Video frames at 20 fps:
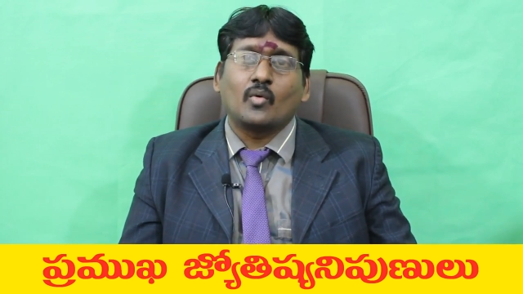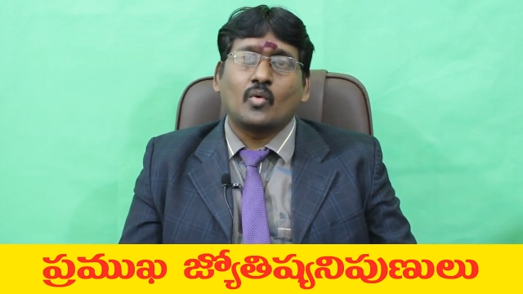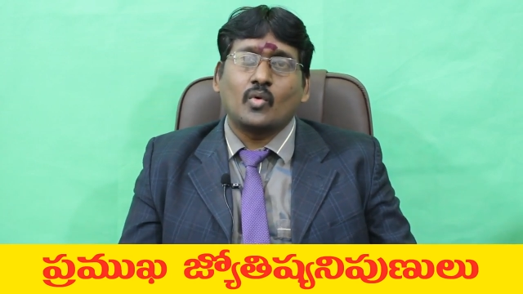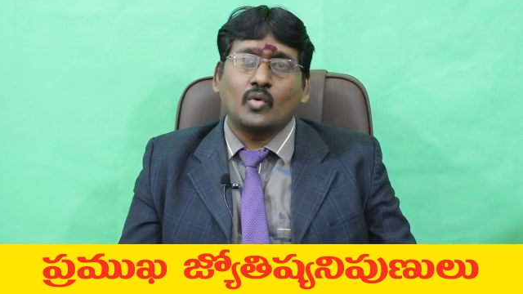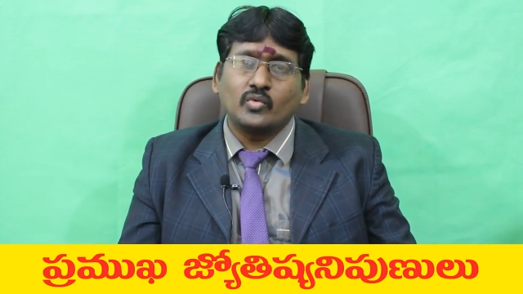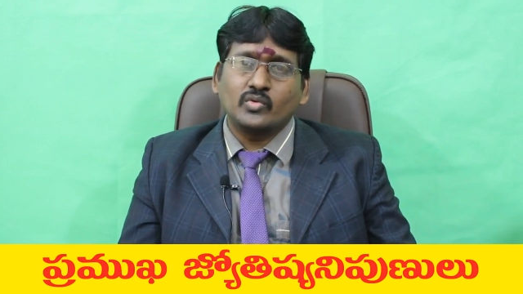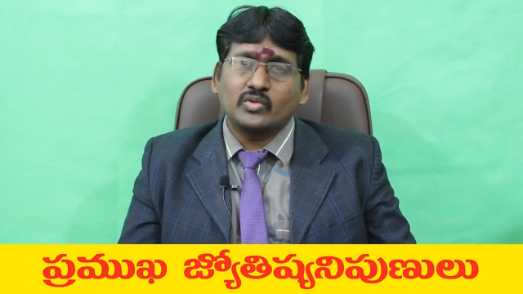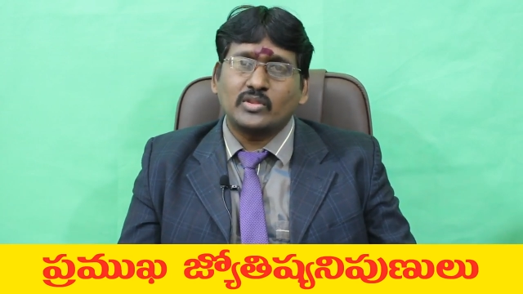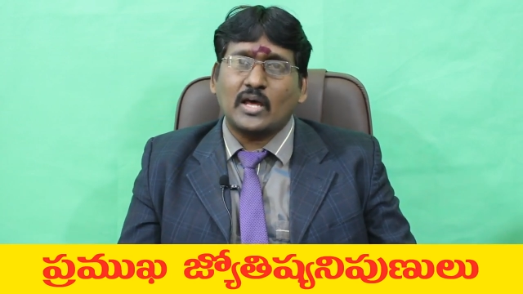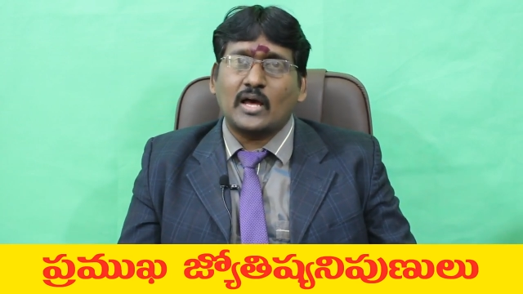
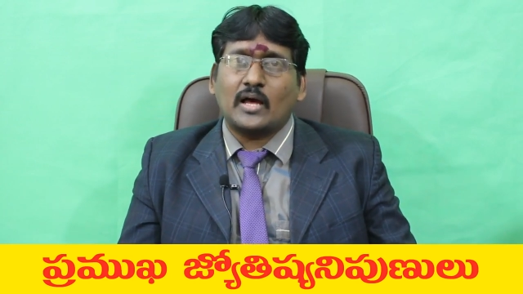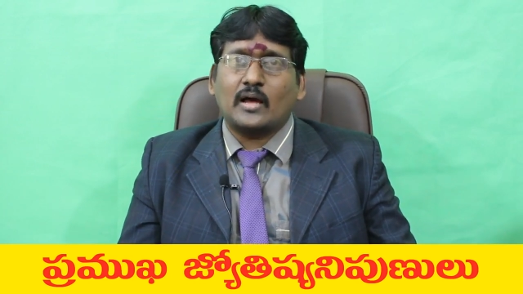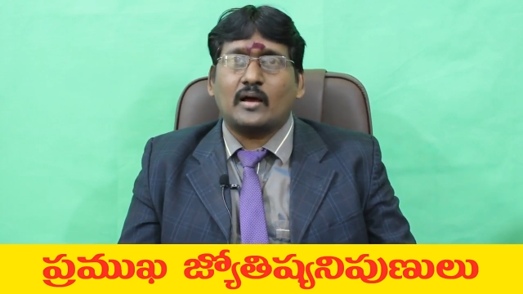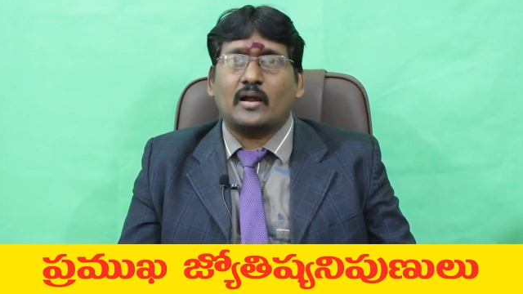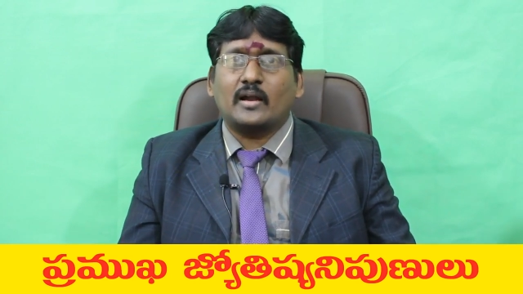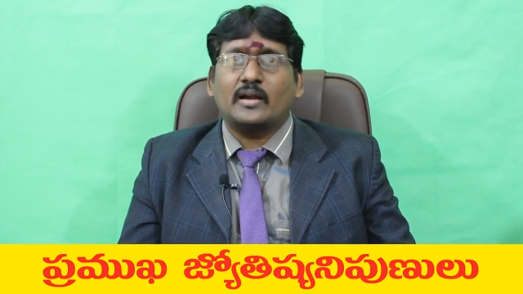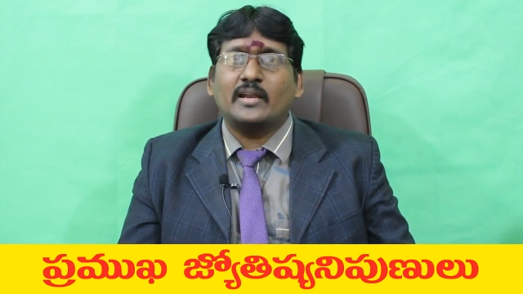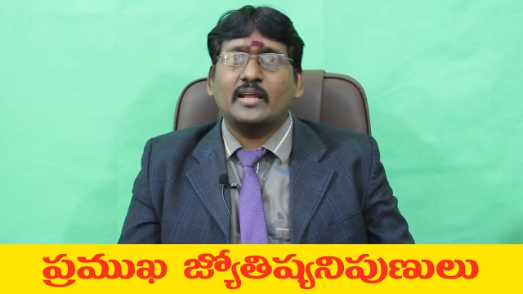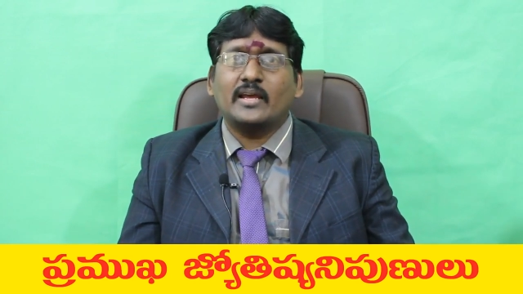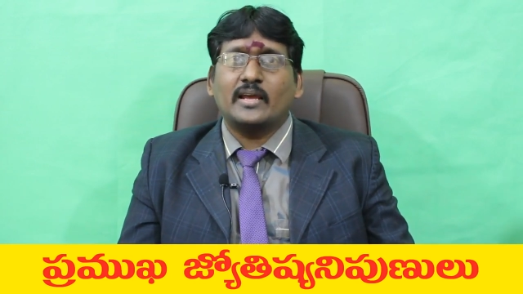కొంత
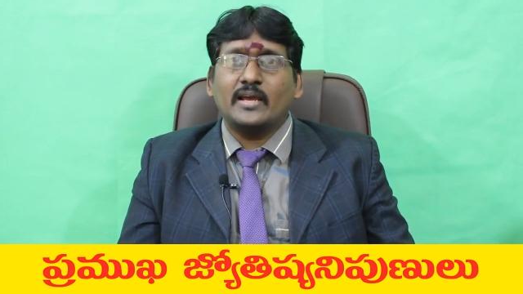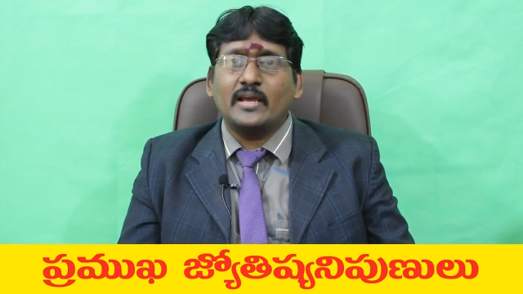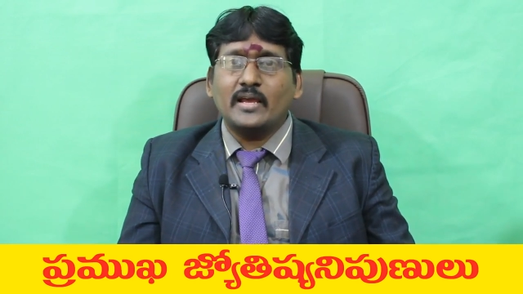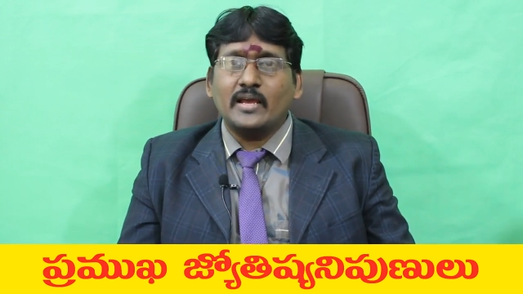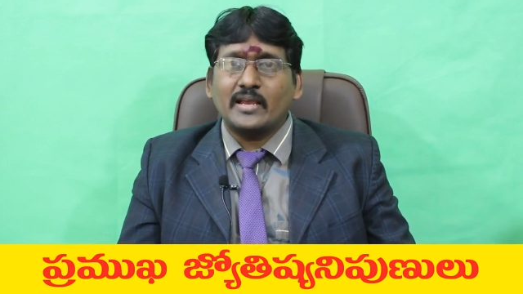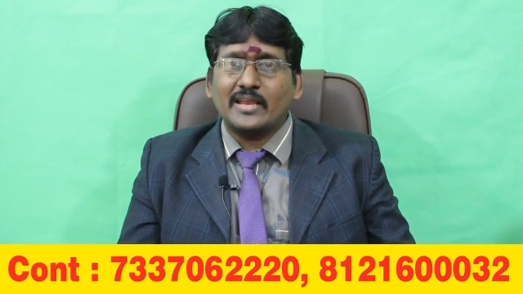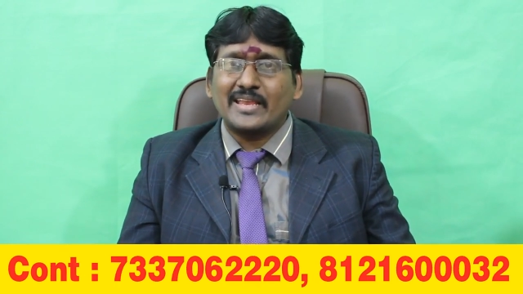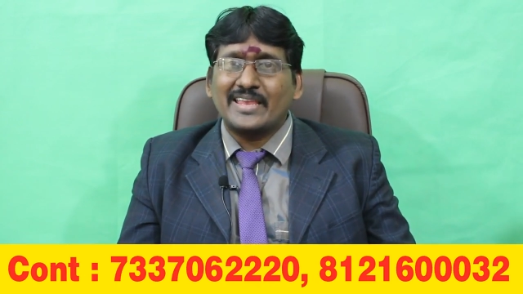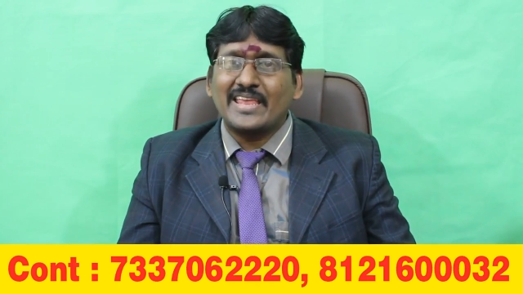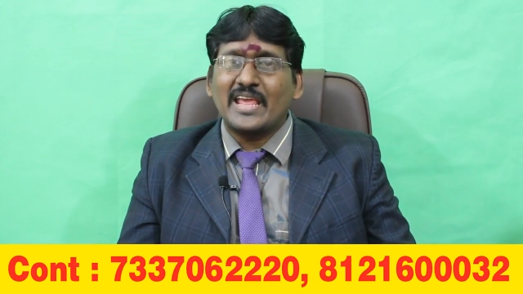అంటే
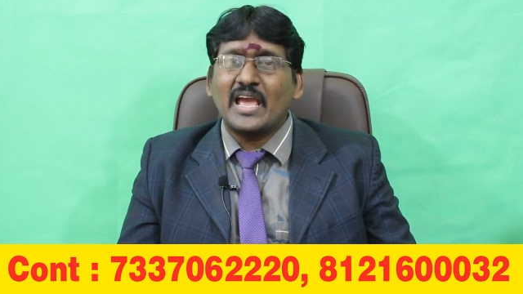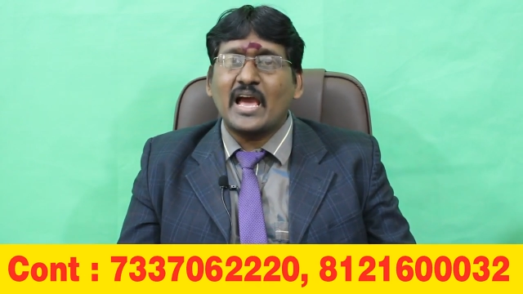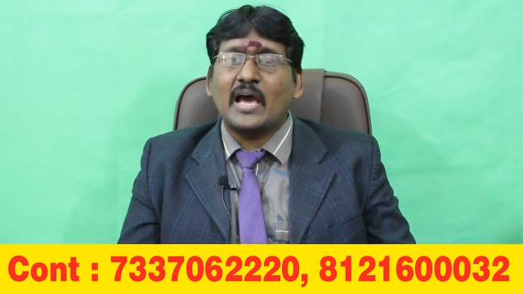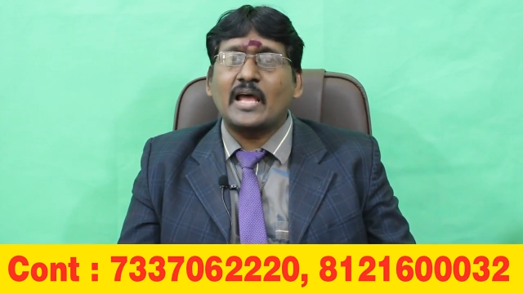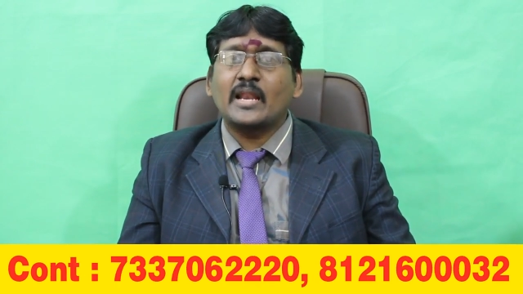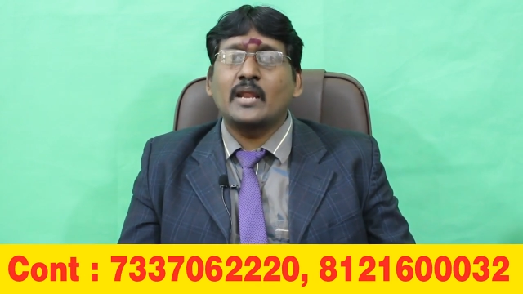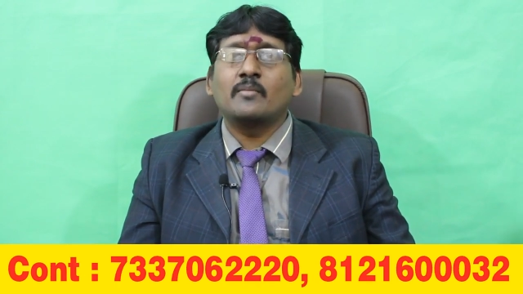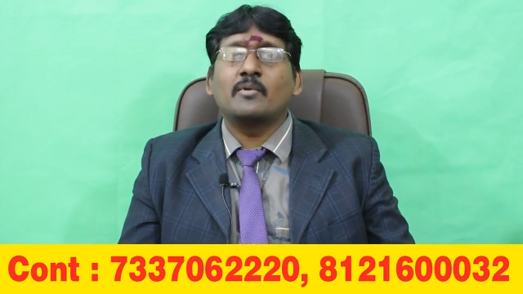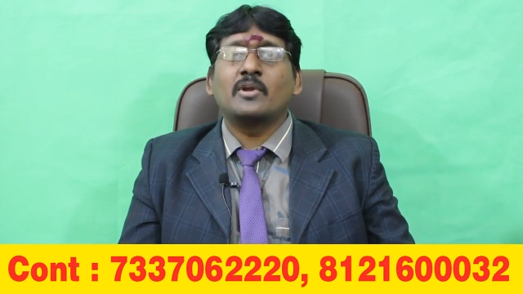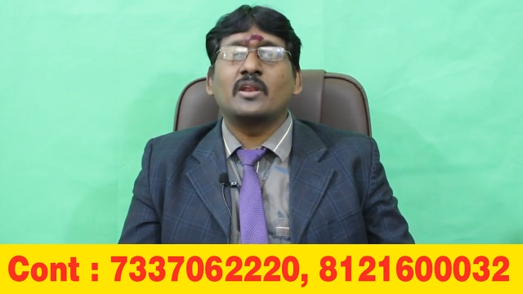
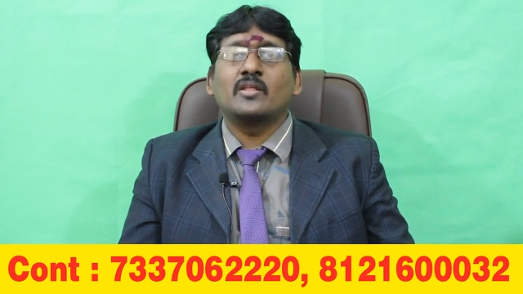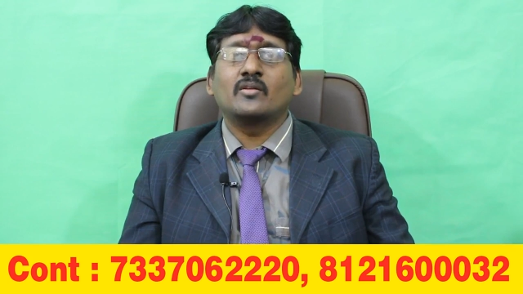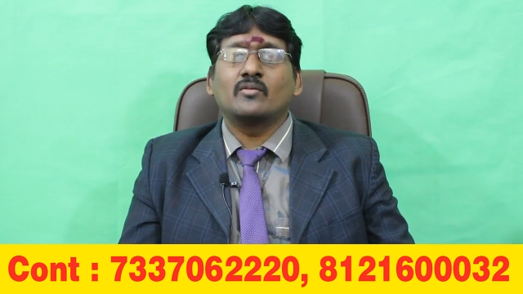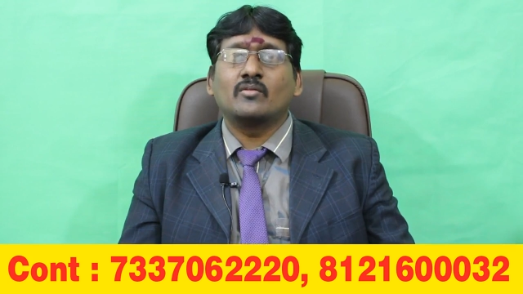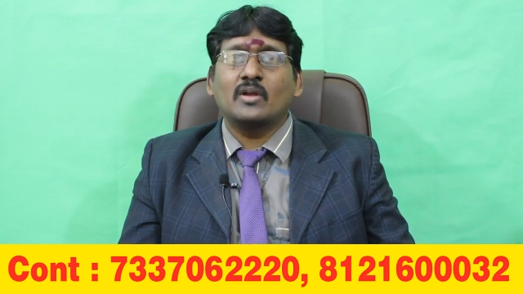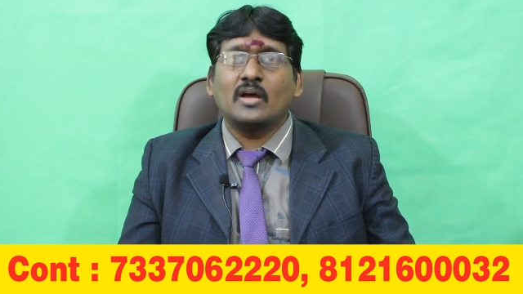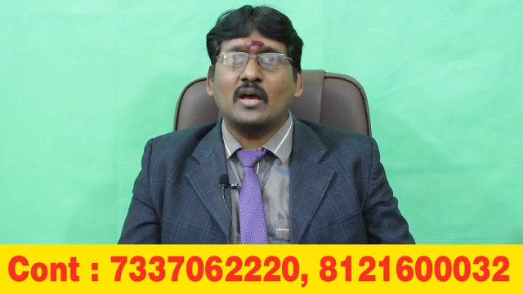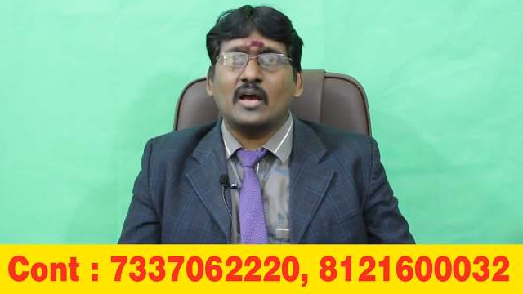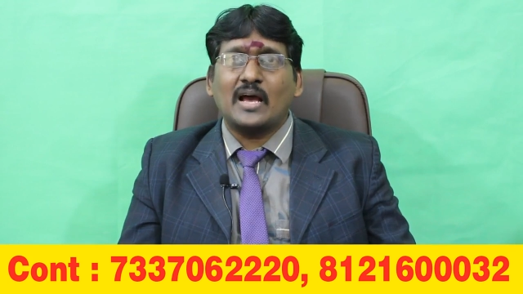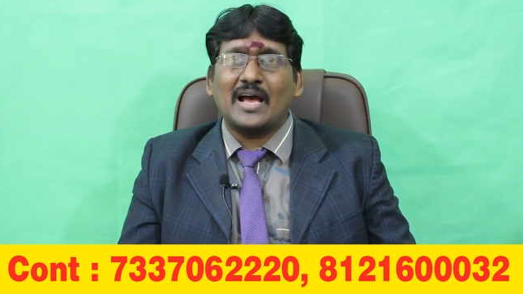జ్ఞానం అనేది
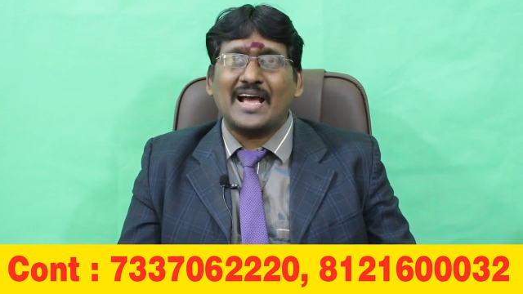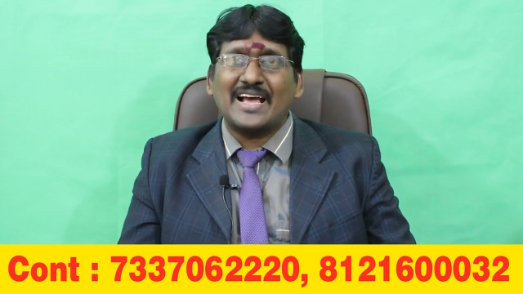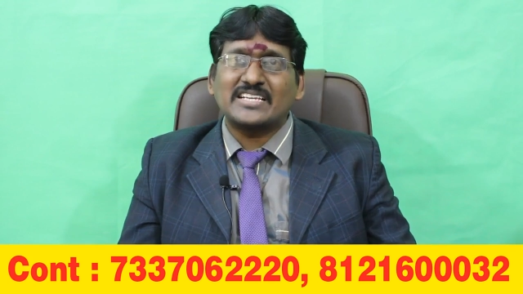కూడా